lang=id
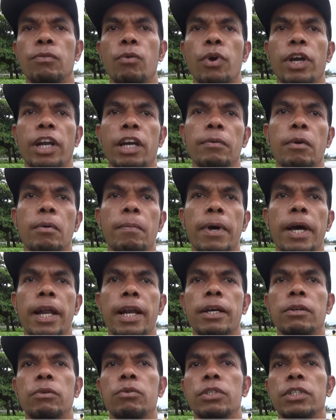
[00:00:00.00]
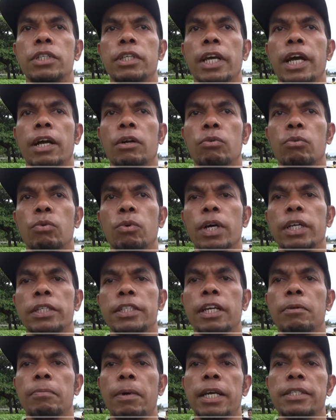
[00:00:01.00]
koer me bara kusi akua
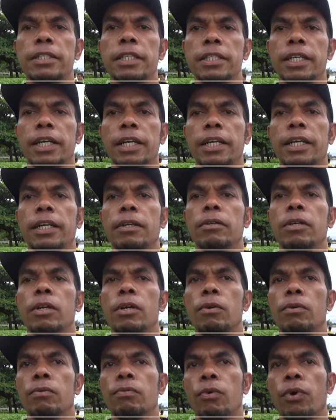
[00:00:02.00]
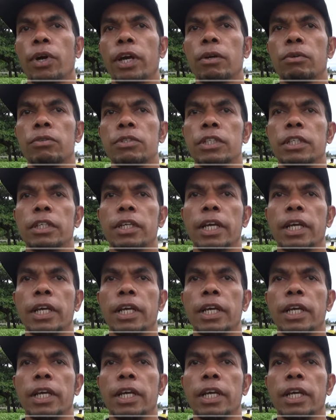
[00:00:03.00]
sen masa sen ne koer usi